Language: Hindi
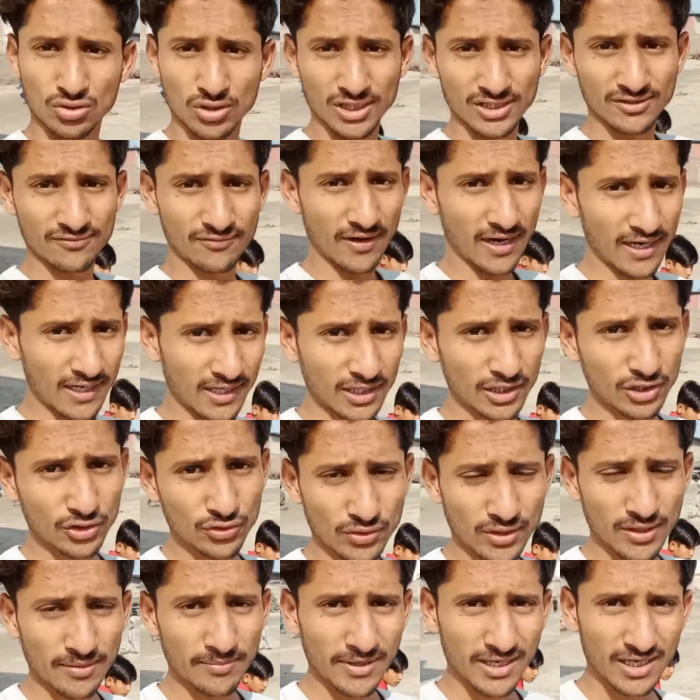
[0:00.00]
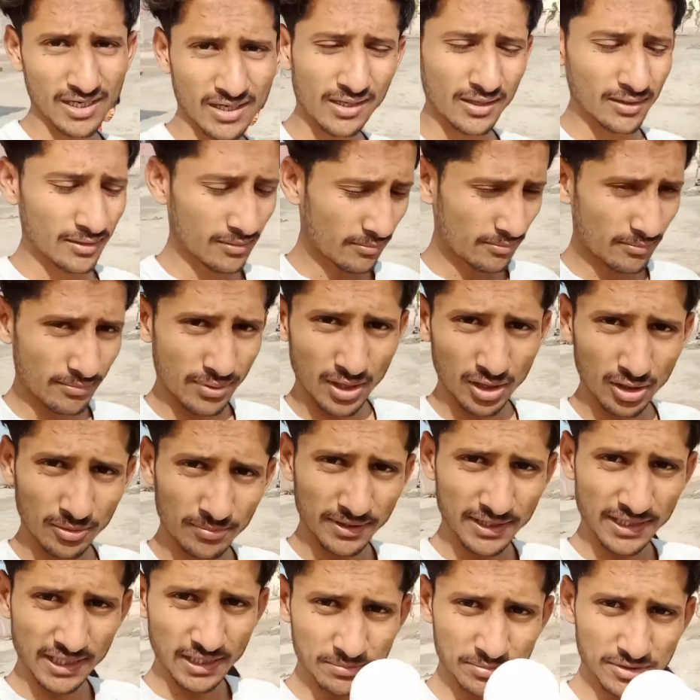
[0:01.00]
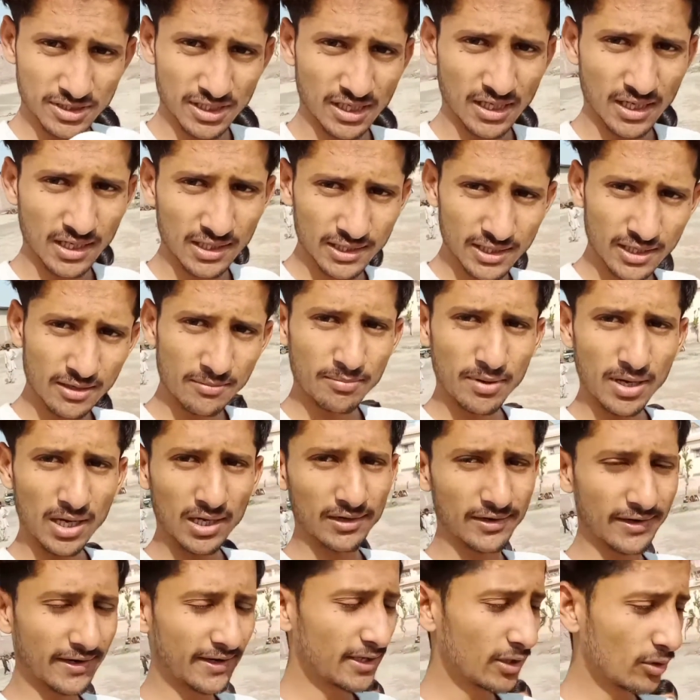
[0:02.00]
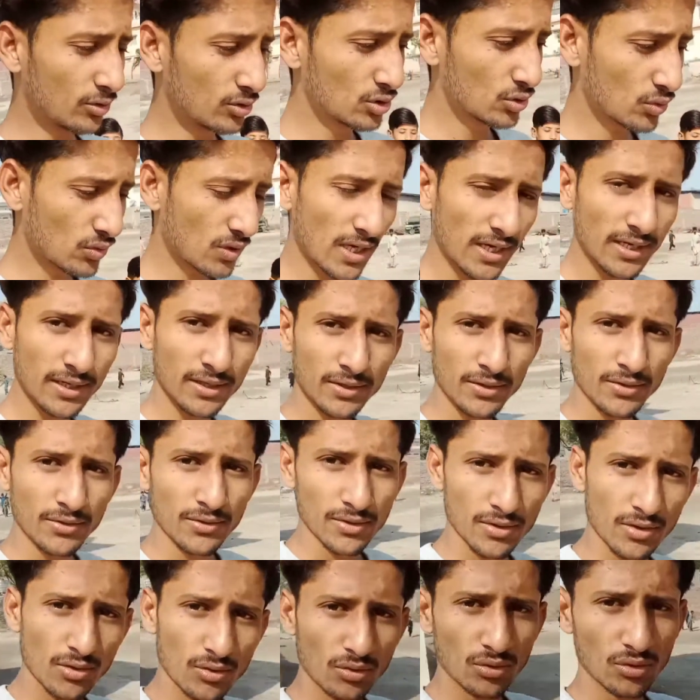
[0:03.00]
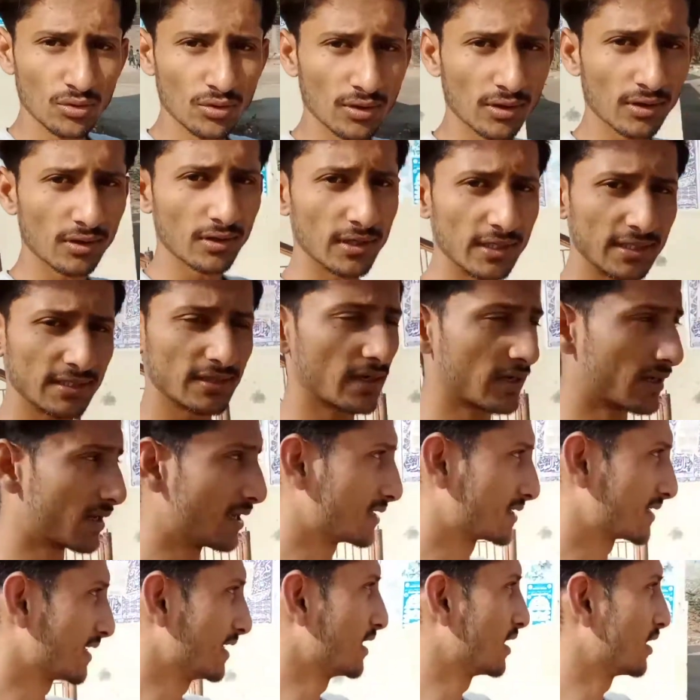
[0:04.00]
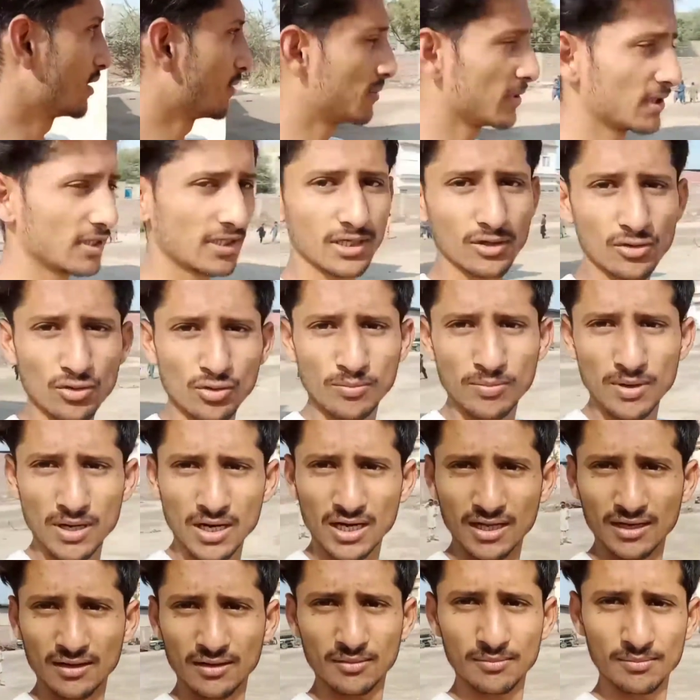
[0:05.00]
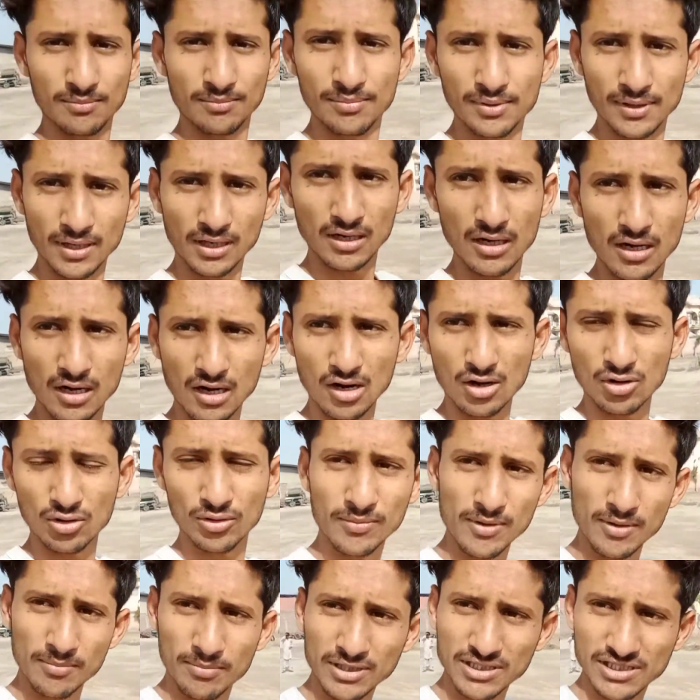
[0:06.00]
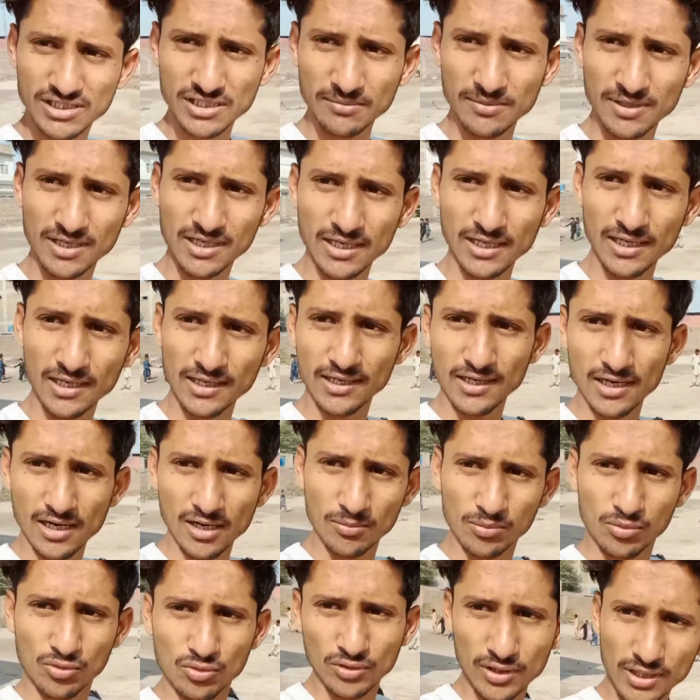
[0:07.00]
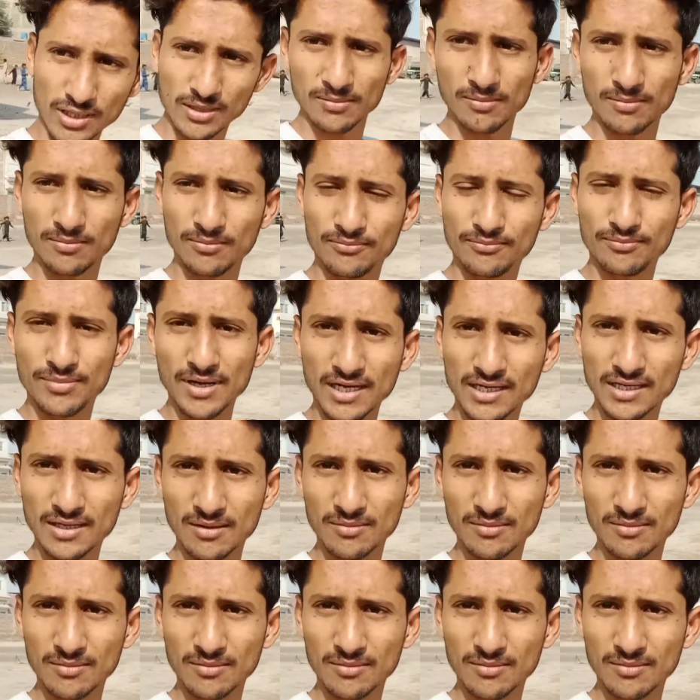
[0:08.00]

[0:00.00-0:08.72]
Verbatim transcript: गाइज फाइनली जो है मैंने बाल पे टेप चढ़ा लिया बाल रेडी हो चुका है और इधर राजैन अभी देखो बाहर ग्राउंड में बच्चे भी खेल रहे हैं आपको कैम बैक